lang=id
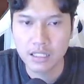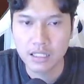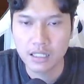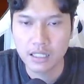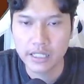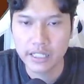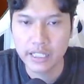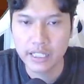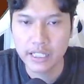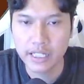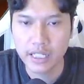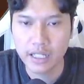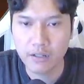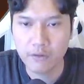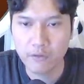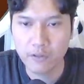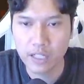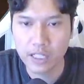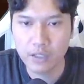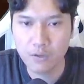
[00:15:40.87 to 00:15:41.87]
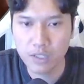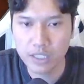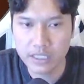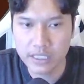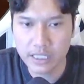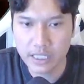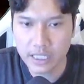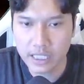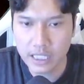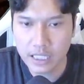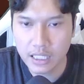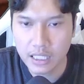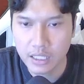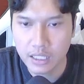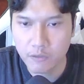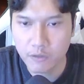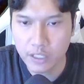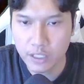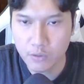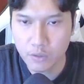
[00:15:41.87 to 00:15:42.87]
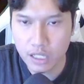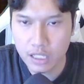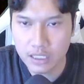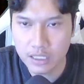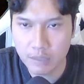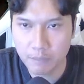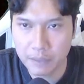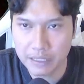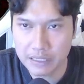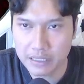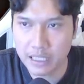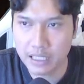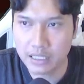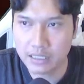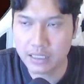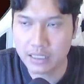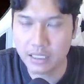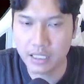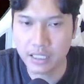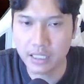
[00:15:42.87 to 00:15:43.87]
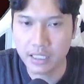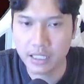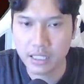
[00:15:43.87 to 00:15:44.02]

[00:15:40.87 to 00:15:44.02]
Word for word: Ini nih, feeling gue di sini ya. Feeling gue pasti ada di sini nih.